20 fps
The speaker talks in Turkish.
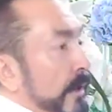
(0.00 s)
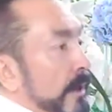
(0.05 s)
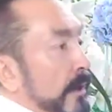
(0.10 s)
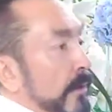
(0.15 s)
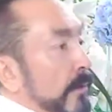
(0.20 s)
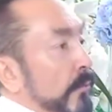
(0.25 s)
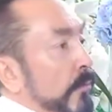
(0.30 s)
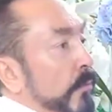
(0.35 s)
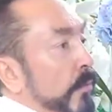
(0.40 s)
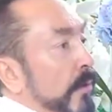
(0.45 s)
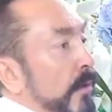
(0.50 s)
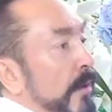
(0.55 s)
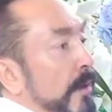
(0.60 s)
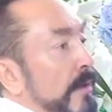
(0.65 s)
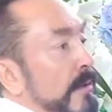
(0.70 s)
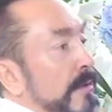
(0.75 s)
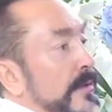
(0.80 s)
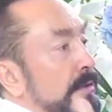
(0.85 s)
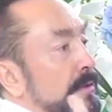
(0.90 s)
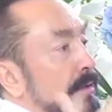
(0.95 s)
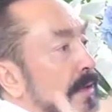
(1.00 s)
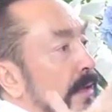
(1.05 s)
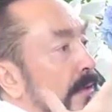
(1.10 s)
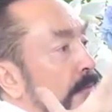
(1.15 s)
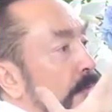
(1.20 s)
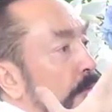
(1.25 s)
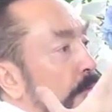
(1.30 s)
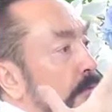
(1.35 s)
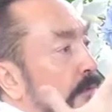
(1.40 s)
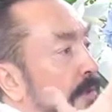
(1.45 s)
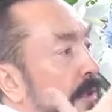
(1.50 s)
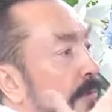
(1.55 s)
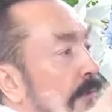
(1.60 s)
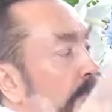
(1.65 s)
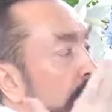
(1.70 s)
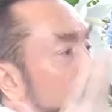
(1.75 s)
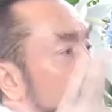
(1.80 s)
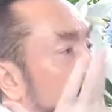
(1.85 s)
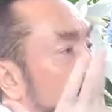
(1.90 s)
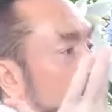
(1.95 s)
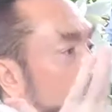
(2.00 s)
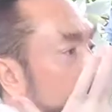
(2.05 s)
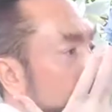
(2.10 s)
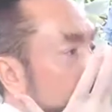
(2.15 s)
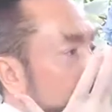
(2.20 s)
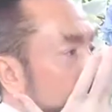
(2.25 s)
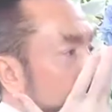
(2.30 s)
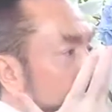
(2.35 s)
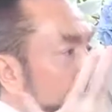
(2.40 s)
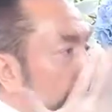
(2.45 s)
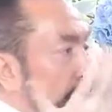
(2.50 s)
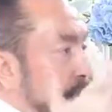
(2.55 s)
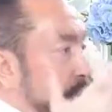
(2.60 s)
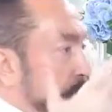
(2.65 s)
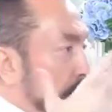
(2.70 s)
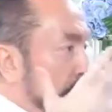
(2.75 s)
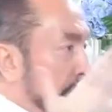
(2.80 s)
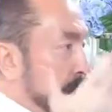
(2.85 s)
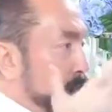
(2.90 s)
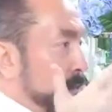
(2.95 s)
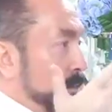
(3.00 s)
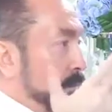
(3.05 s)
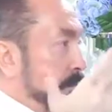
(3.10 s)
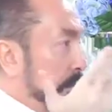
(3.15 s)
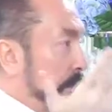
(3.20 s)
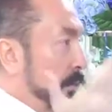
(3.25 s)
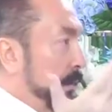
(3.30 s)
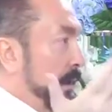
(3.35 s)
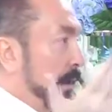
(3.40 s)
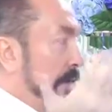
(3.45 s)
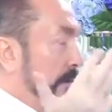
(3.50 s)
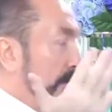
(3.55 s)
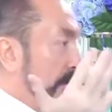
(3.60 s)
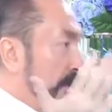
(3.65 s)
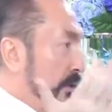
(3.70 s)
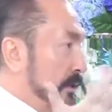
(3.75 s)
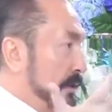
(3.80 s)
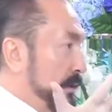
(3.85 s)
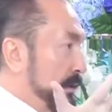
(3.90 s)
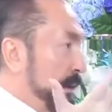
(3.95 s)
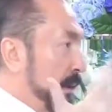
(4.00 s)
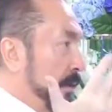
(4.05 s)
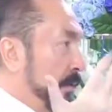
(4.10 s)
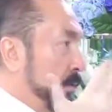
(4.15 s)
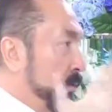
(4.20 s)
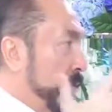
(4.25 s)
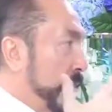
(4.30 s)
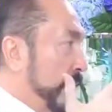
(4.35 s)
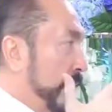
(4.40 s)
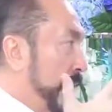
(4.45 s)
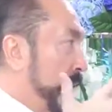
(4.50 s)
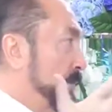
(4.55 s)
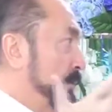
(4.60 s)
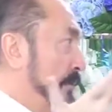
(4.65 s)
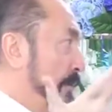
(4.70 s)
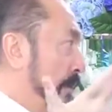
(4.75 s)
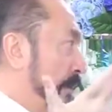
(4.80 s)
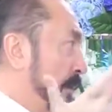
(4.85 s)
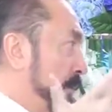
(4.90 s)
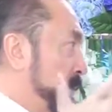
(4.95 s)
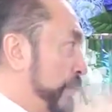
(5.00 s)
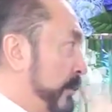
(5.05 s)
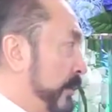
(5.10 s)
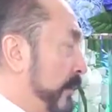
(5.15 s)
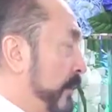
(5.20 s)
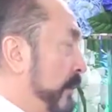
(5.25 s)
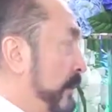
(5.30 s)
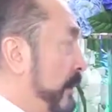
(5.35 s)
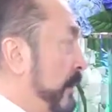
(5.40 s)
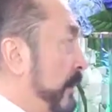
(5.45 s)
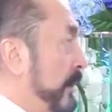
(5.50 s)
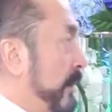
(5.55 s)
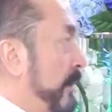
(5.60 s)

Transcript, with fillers: Ve muazzam güzel bir şey mi çıkarıyor? Gören, duyan, işiten, koklayan bir şey yapıyor.